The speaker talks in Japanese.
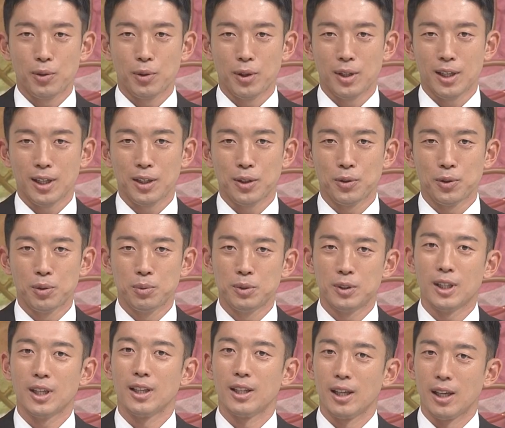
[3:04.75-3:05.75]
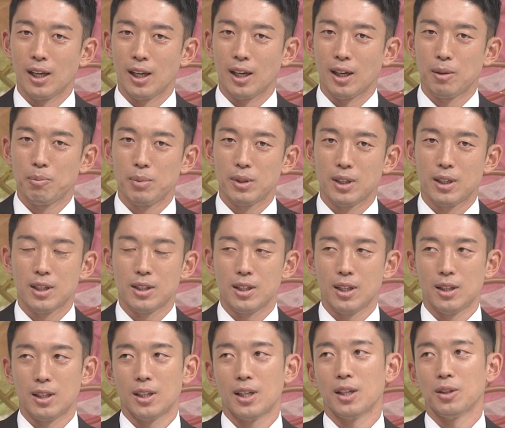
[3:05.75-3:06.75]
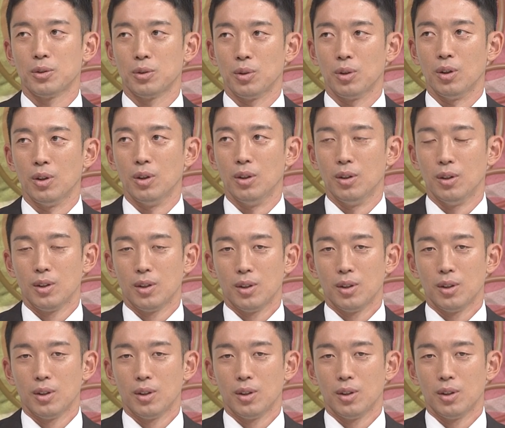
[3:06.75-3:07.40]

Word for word: これだけの大舞台で PK 戦ってなると